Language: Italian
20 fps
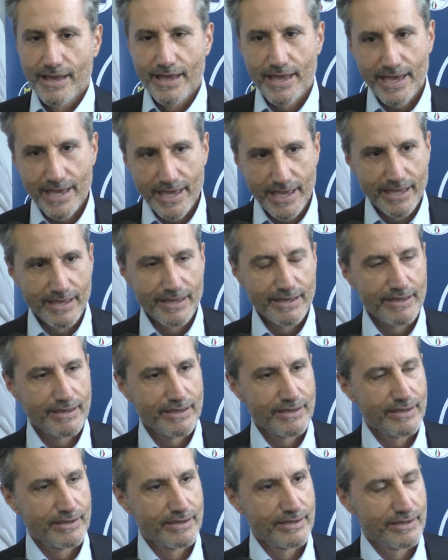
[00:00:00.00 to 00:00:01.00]
E
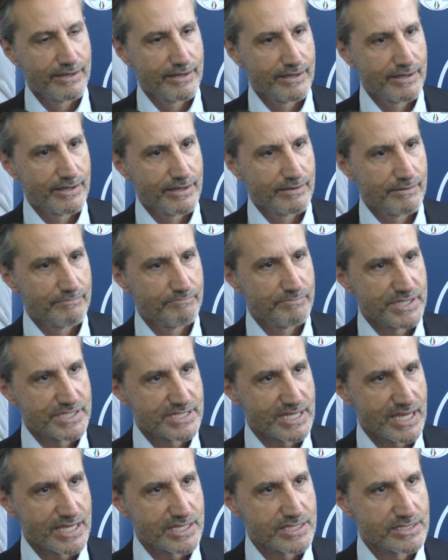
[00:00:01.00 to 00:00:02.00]
eh,
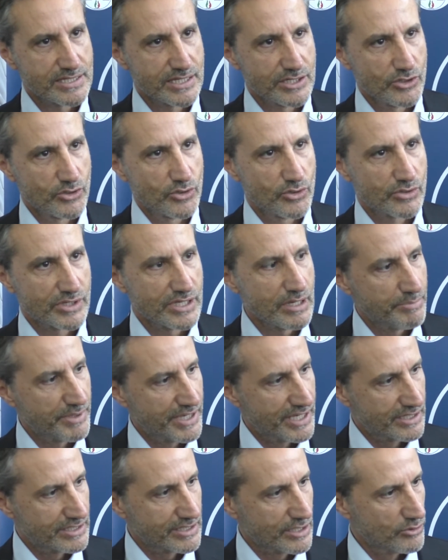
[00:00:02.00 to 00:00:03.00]
Bisaccia io l'ho
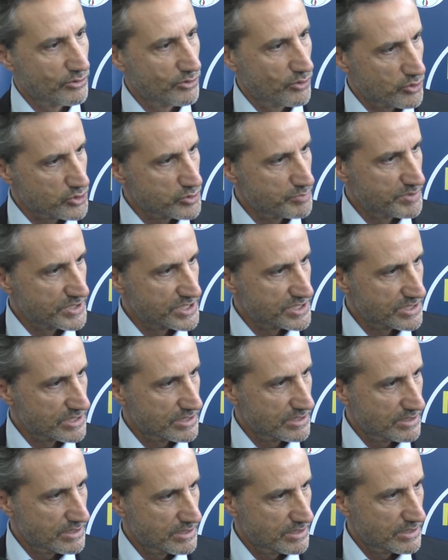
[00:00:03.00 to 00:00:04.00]
riaperta con
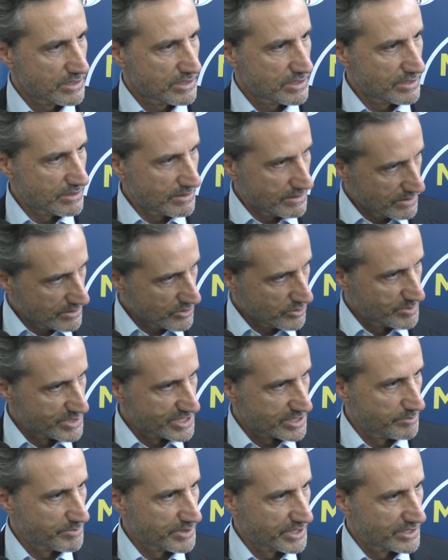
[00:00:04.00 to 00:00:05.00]
l'hospice come
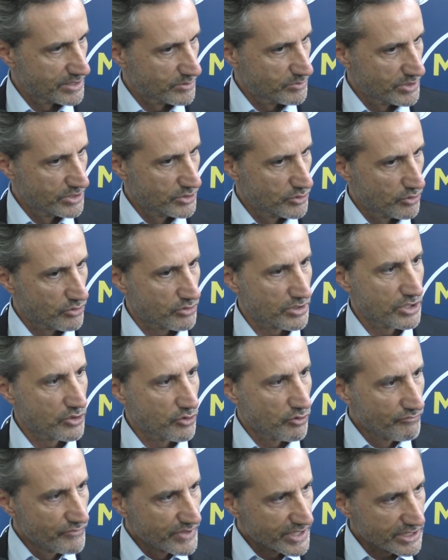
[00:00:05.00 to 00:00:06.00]
sapete, quindi ho
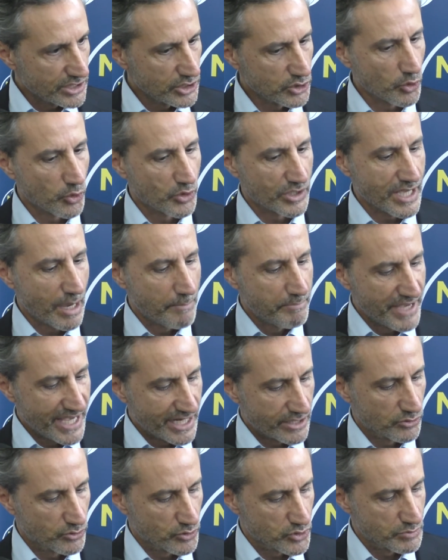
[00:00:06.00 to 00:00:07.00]
riconvertito, ho
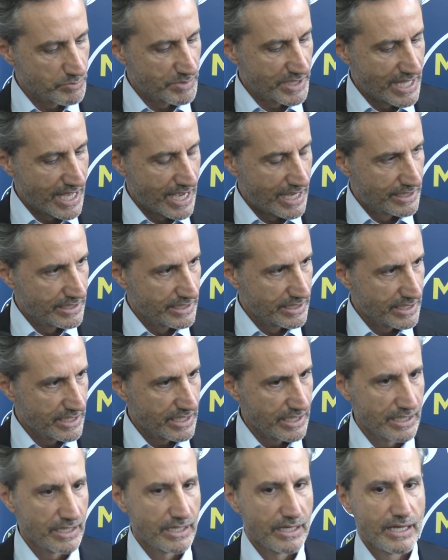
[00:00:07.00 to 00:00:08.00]
riaperto ospedali
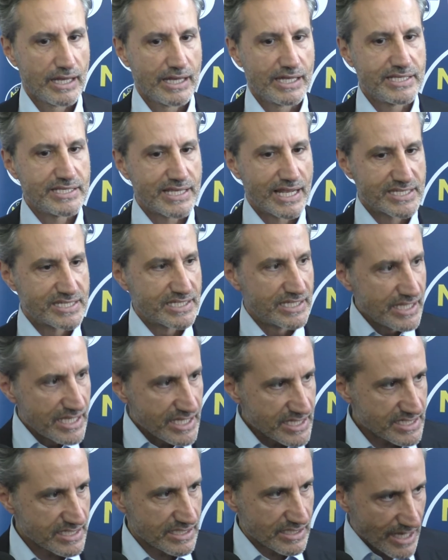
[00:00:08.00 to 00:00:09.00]
che la
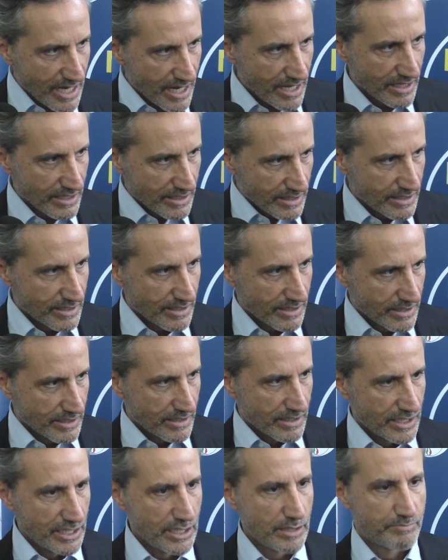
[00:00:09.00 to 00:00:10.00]
sinistra,
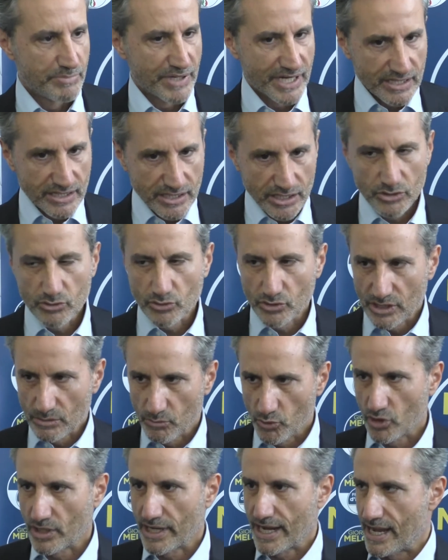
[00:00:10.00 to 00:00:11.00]
il Partito
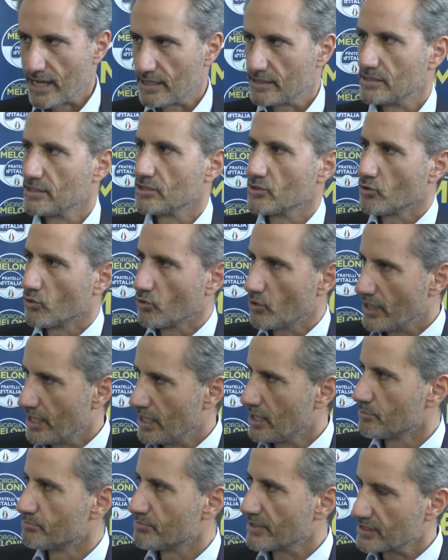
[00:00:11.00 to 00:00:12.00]
Democratico e
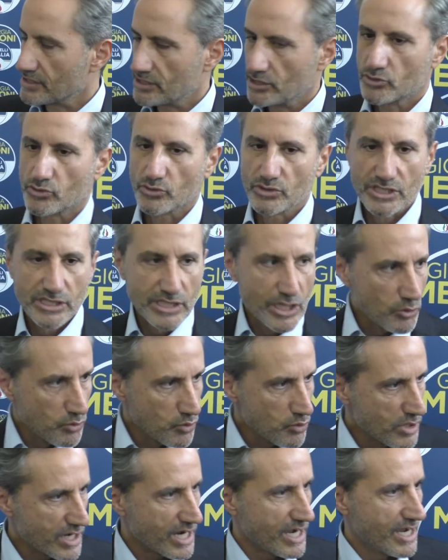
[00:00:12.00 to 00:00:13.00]
il Partito di De Luca